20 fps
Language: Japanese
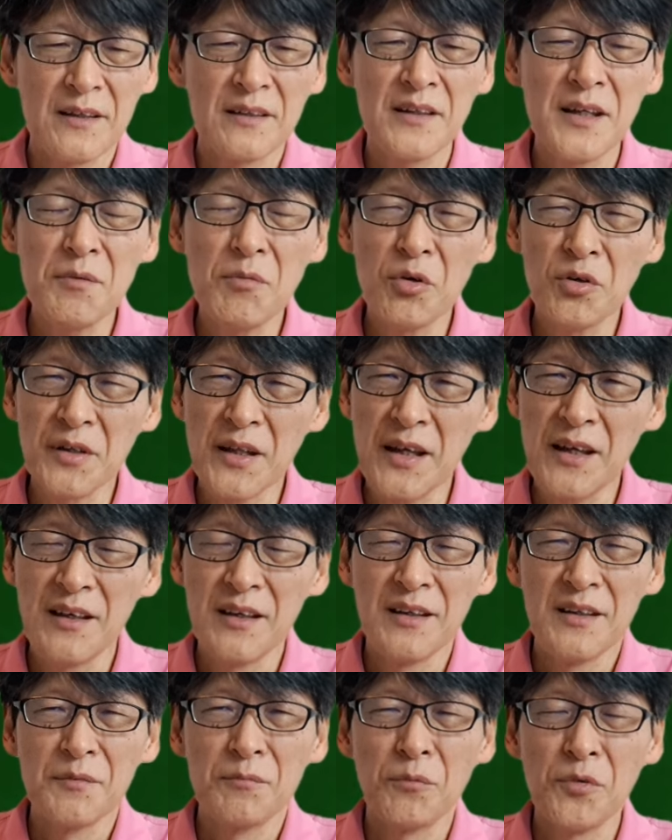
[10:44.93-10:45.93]
でも
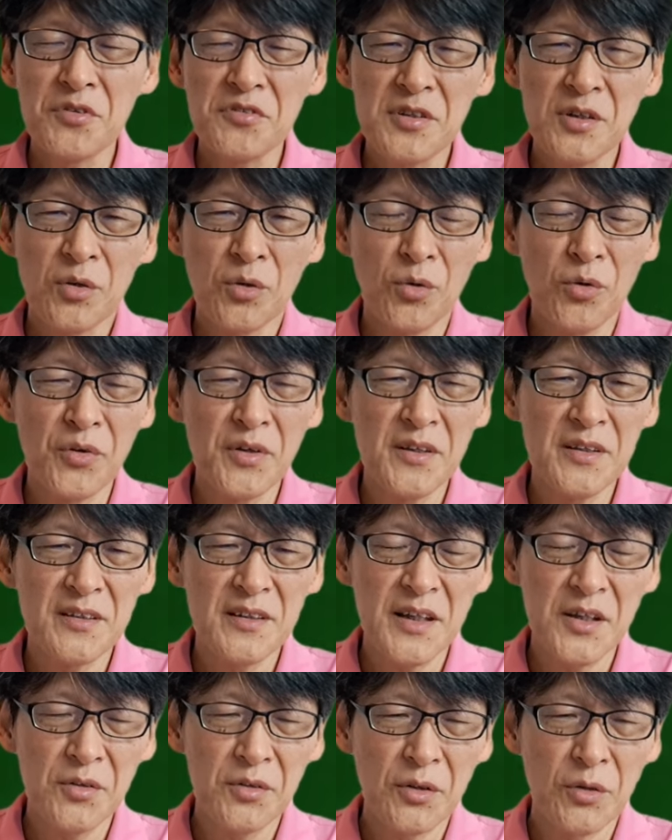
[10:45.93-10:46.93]
ね、もしこういっ
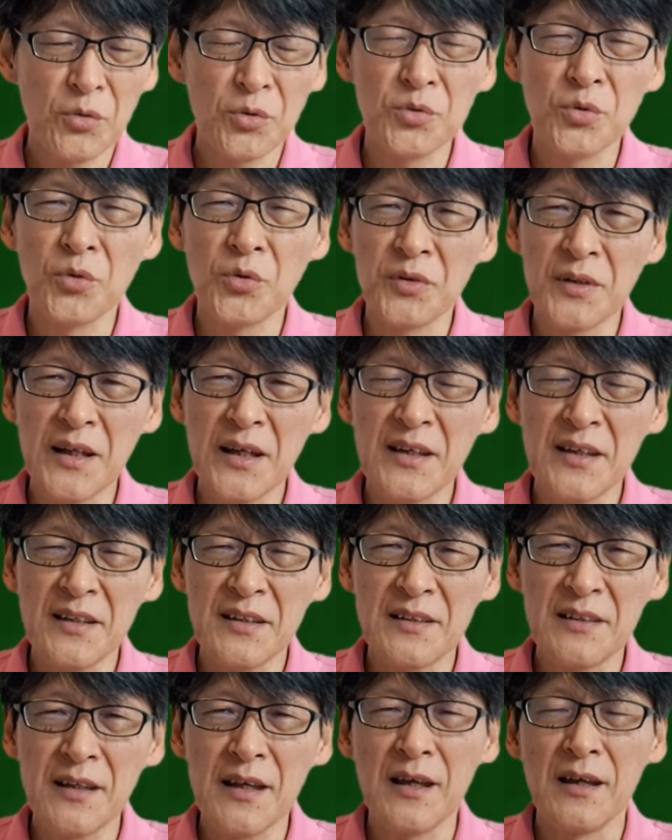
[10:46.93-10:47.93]
たようなことをね、
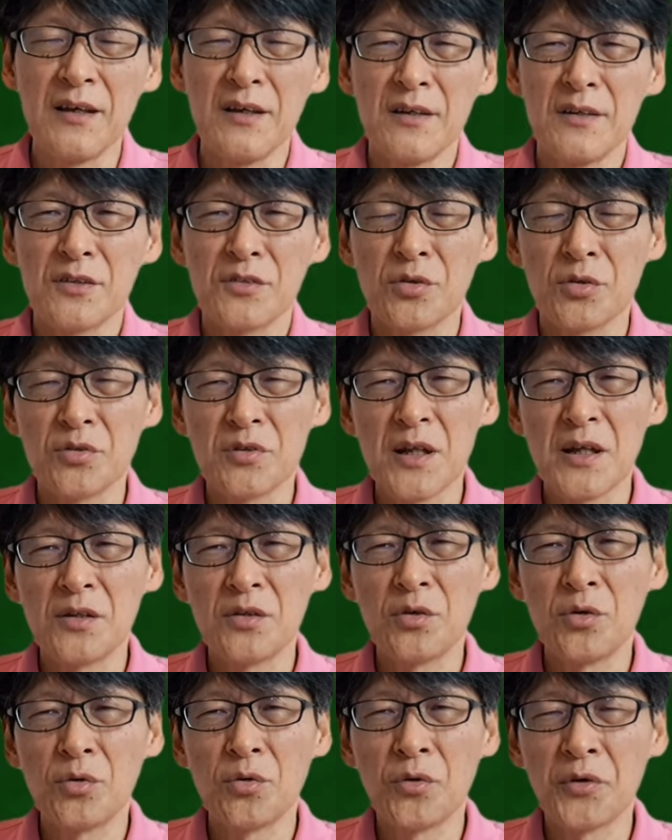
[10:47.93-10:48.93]
言って、その
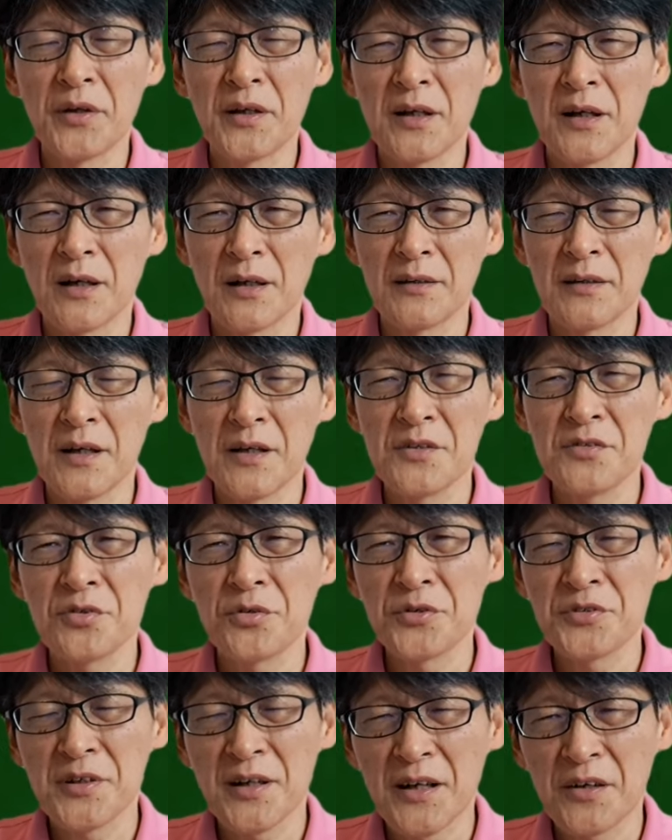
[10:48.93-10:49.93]
天皇ご一家が談
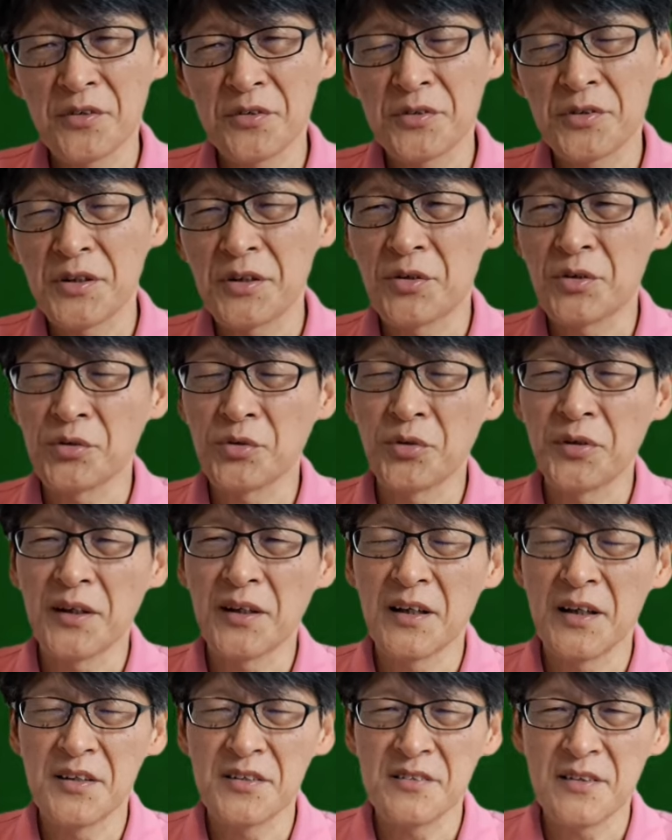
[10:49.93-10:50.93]
笑されるということに
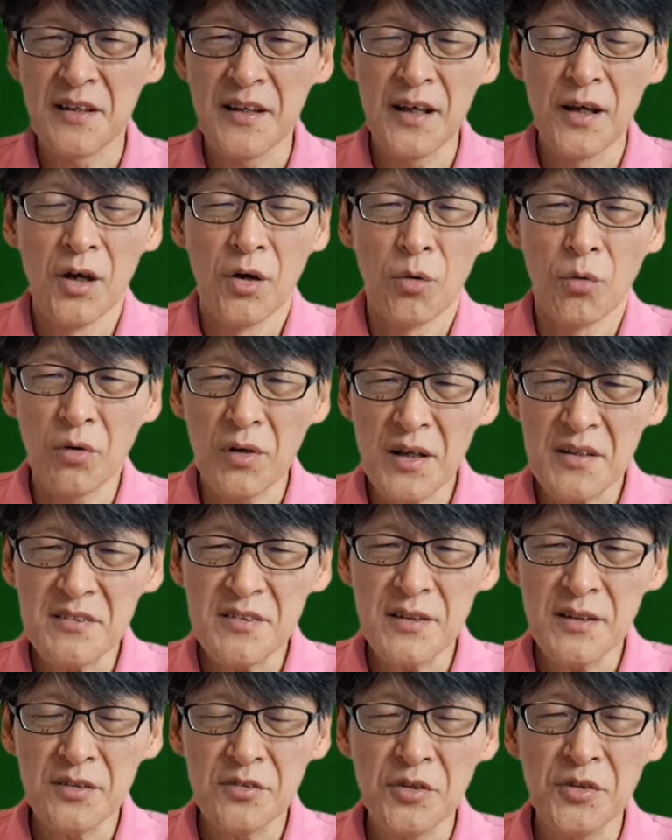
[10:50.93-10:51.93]
関してね、おか
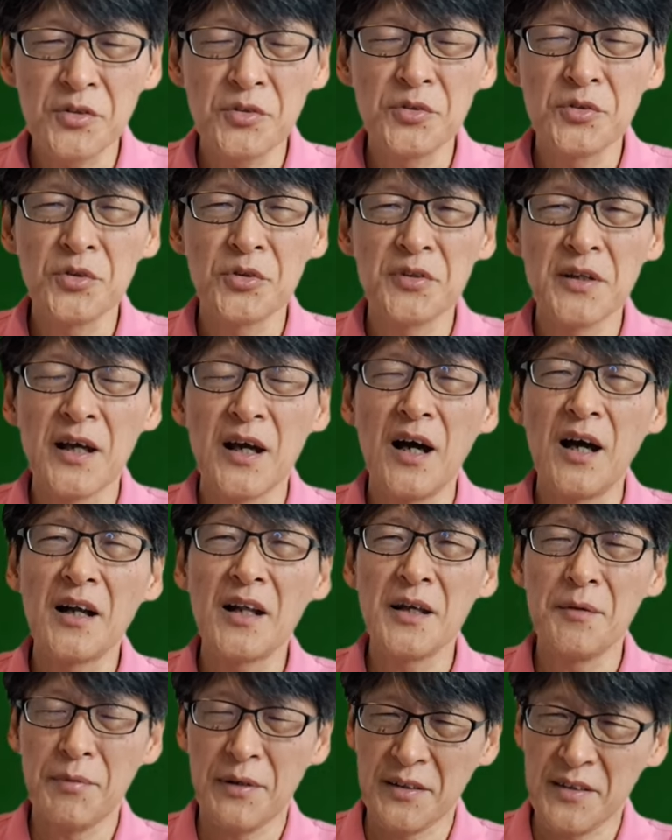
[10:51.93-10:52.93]
しいというのであ
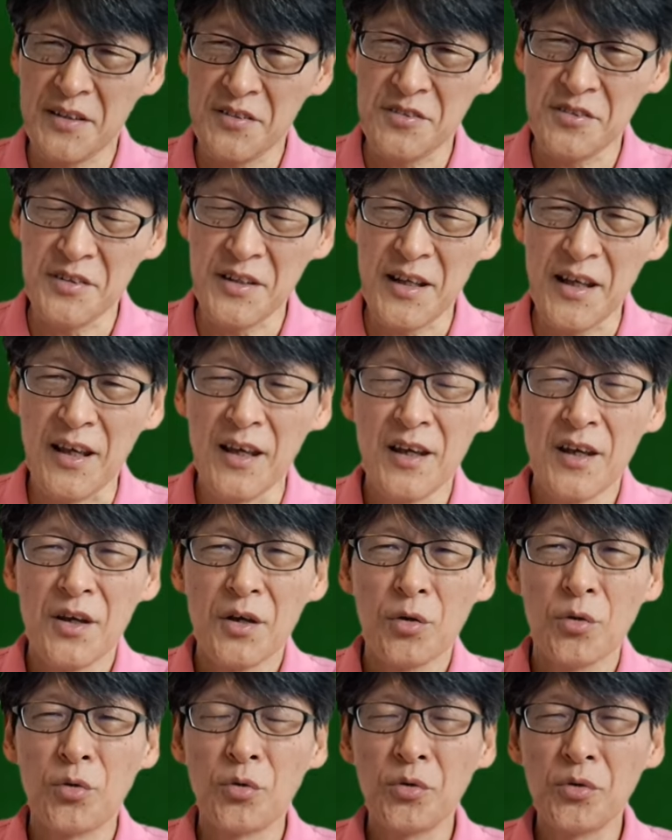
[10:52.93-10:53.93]
ればですね、
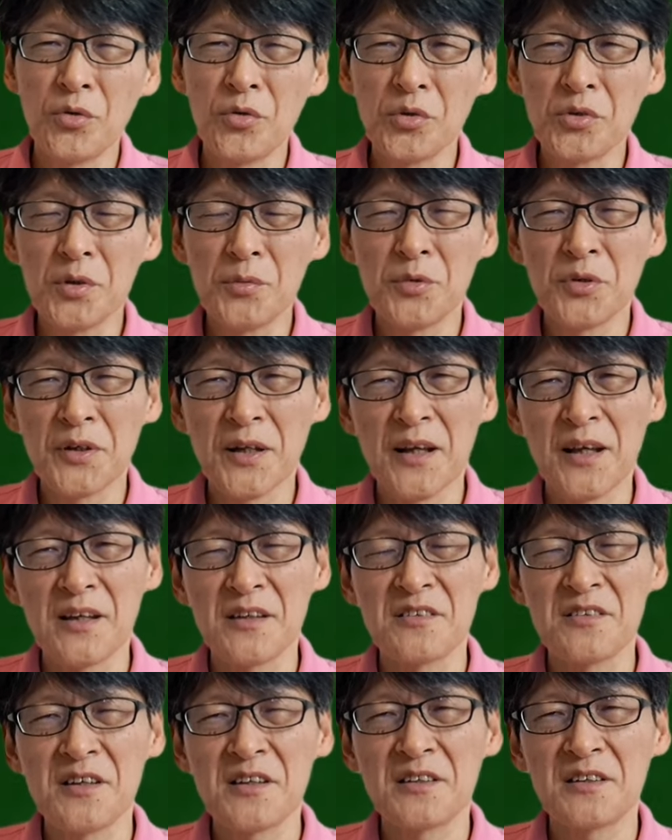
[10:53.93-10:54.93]
このことも
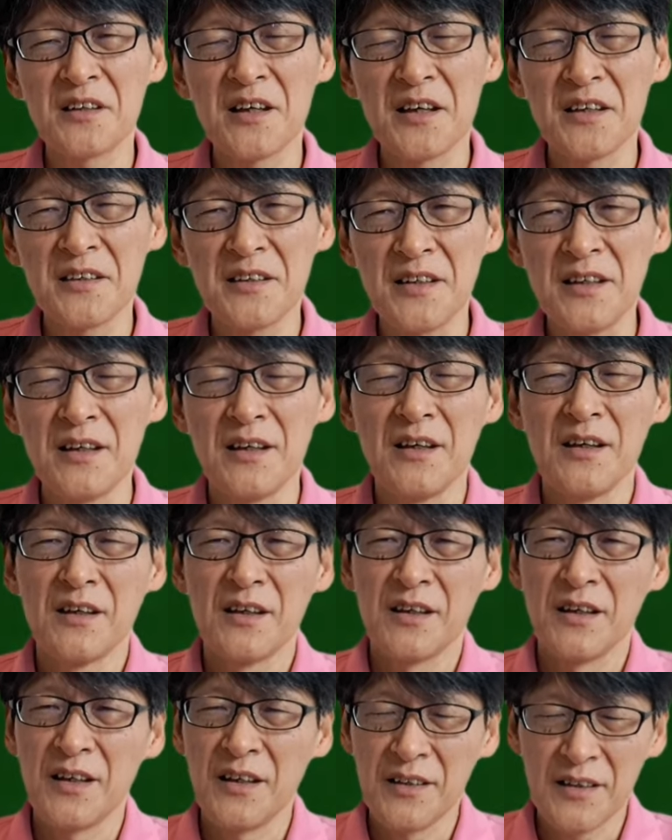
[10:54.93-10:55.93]
ね、絶対に、
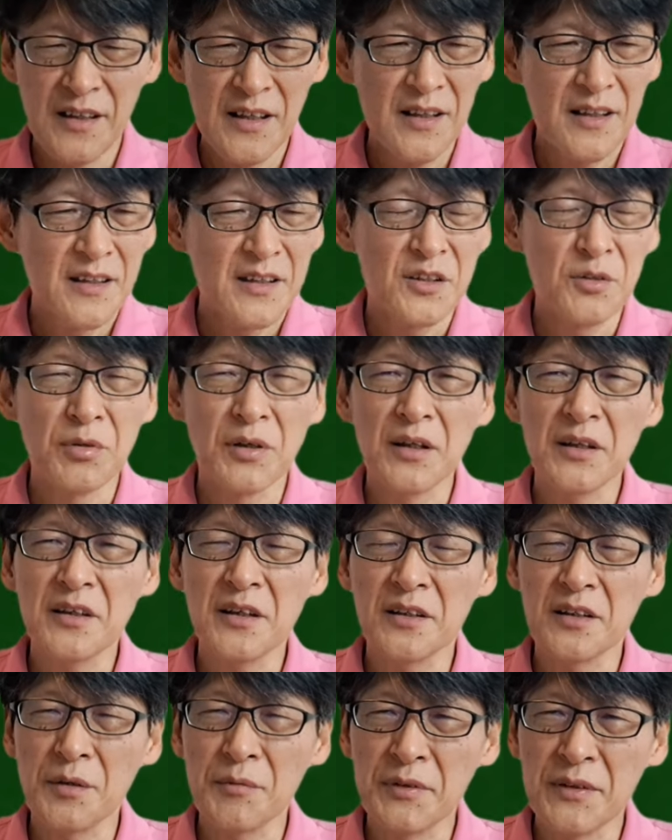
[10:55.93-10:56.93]
えー、ね、言わな
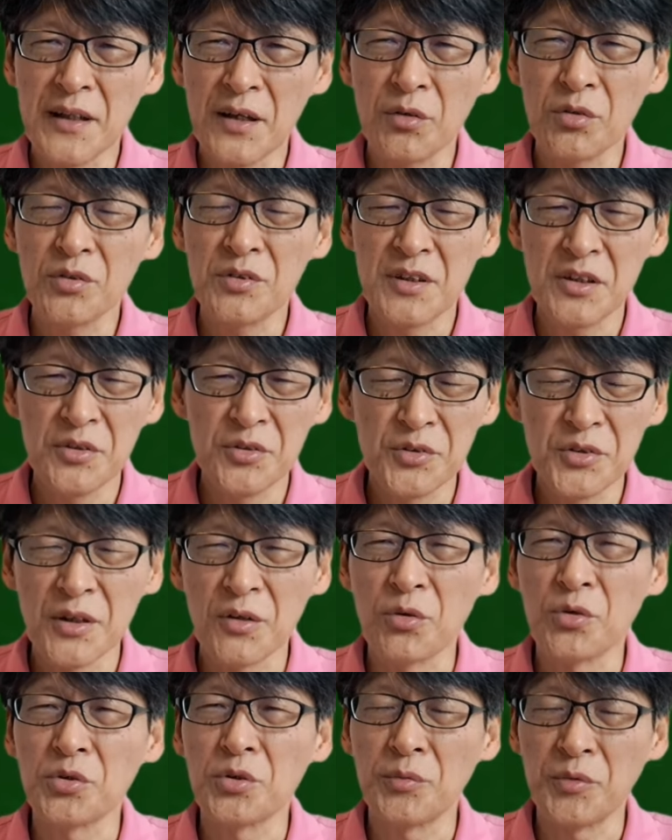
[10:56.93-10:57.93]
きゃダメだよっていうよう
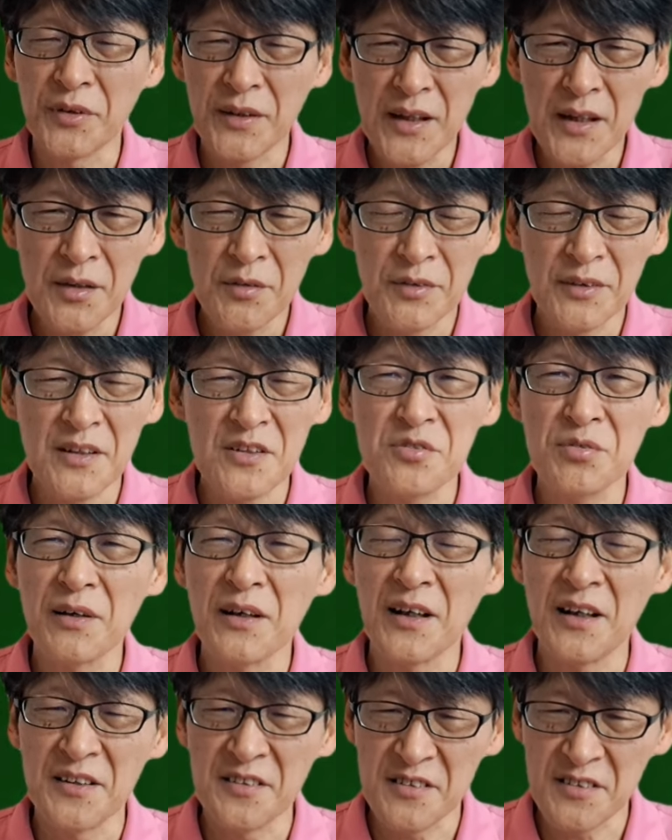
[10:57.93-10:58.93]
なこともね、私
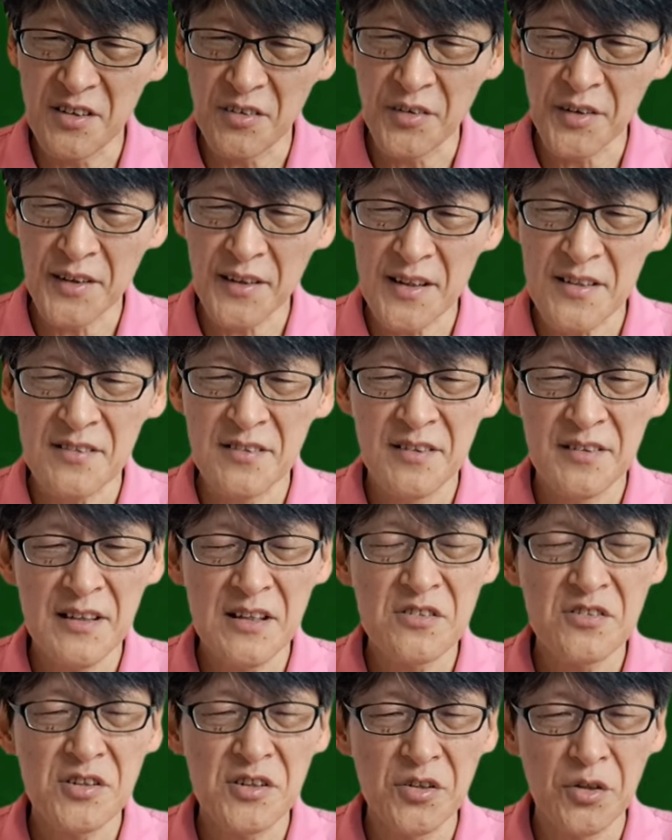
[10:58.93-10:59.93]
は感じたわけです。
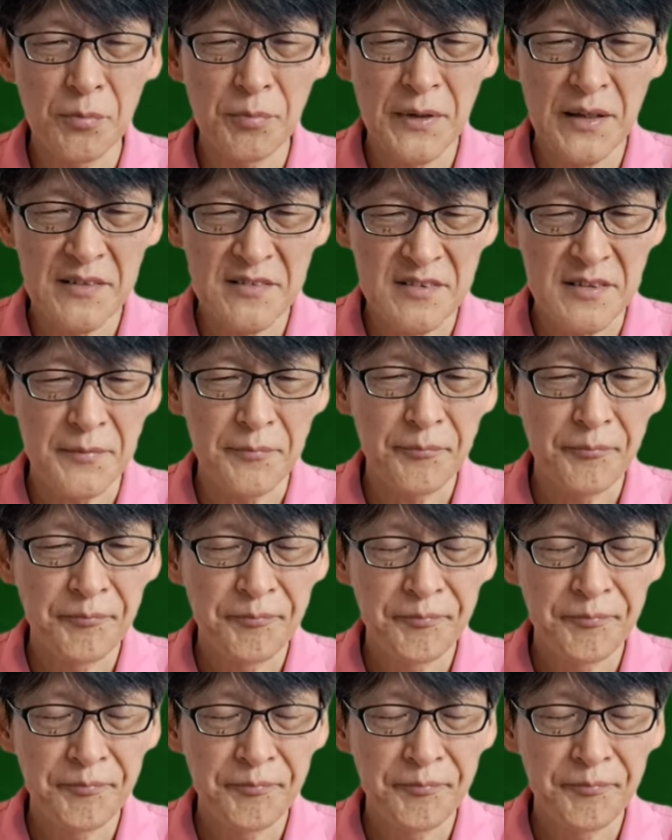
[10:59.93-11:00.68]
で、次のページ。